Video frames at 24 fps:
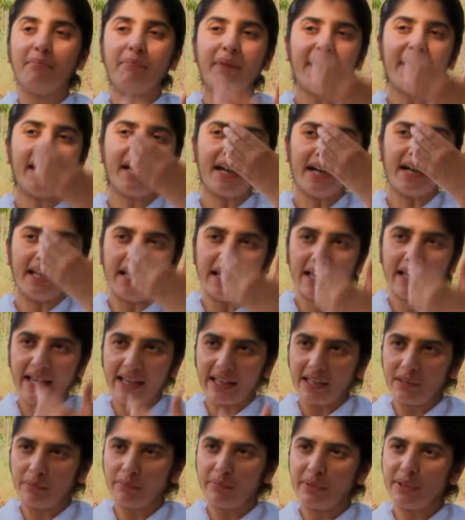माई
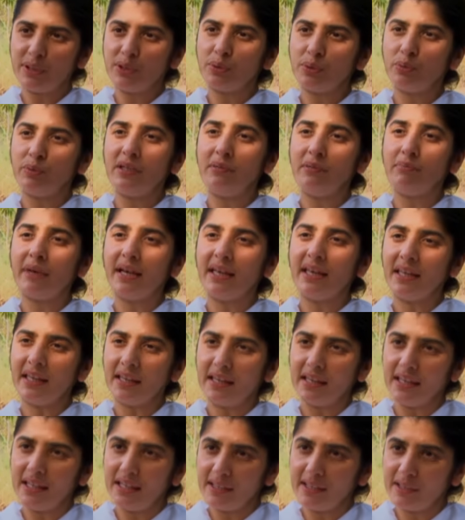अलाइनमेंट विद माई
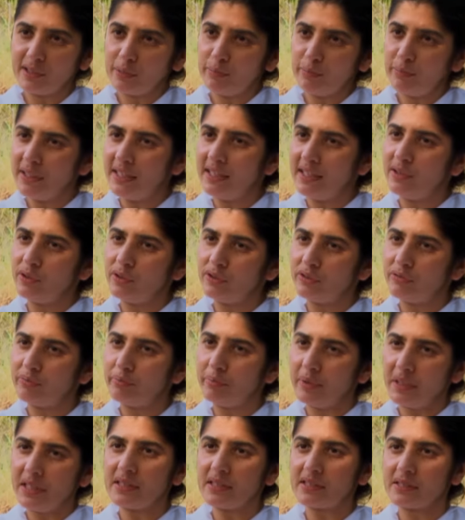इनर बींग ऑफ
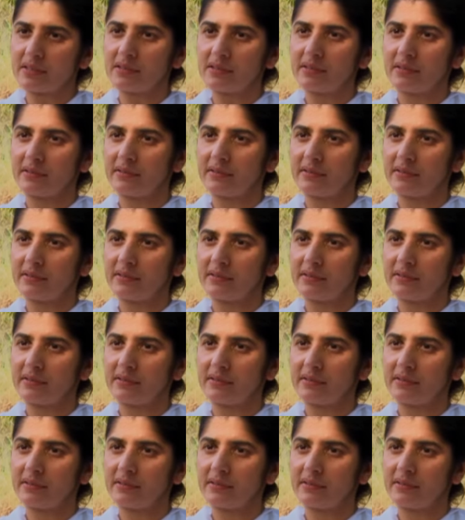पीस